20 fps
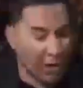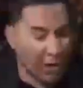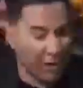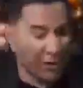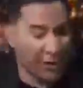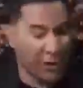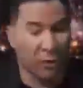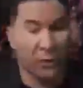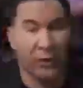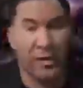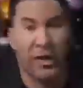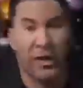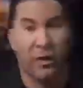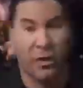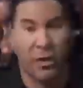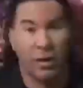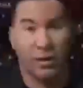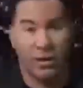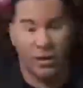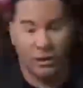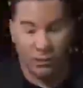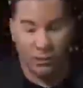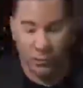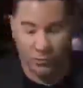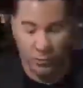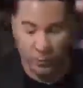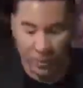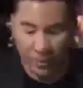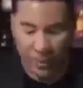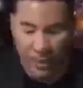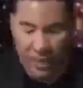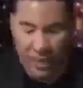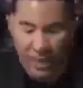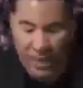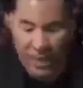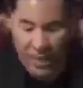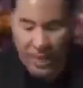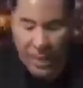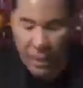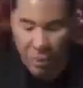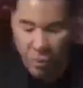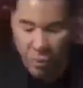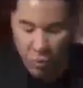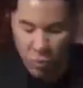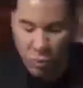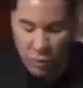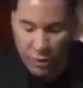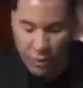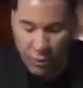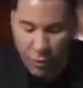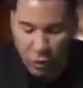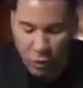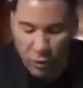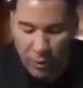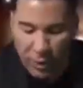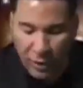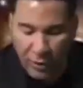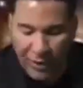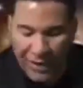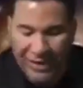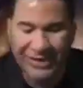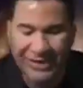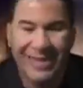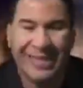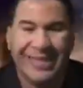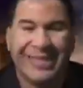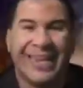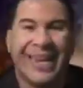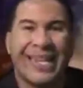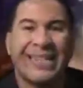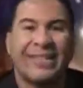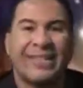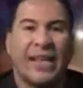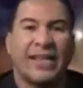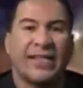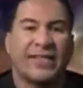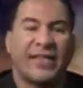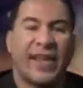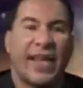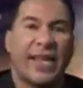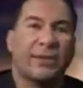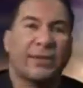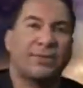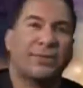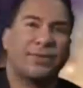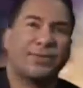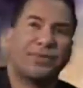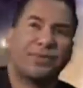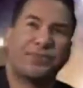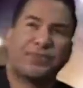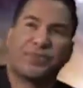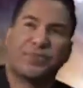Oye que te lo dije ahora mismo. Y un último número que es el 36.